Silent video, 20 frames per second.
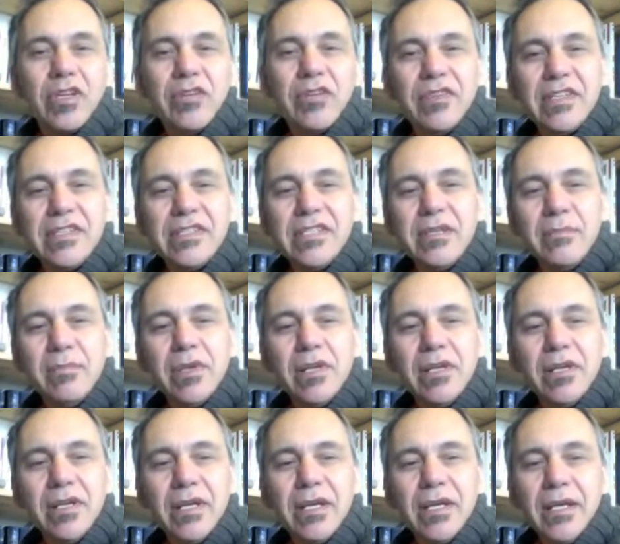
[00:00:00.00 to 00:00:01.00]

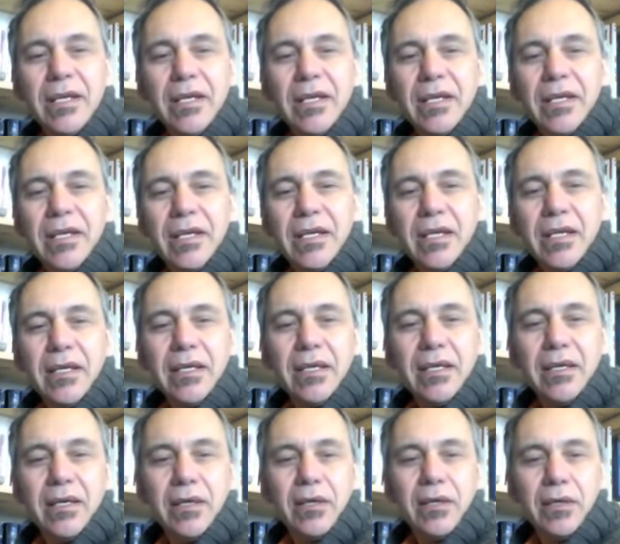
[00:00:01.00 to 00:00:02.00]
invisible,
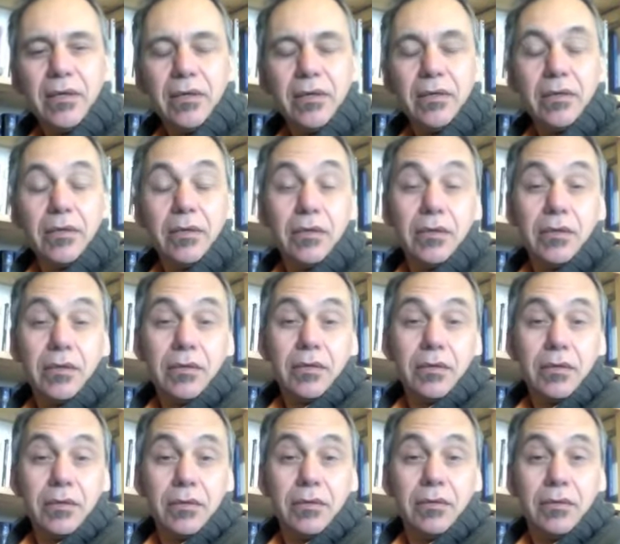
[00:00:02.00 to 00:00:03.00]
et
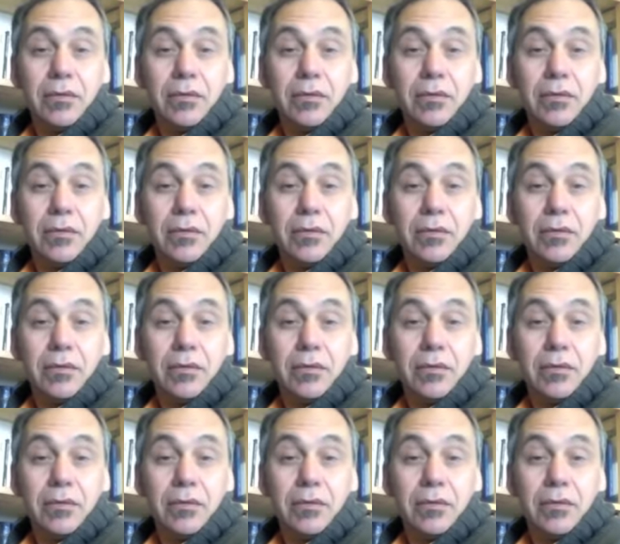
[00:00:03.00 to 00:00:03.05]
euh,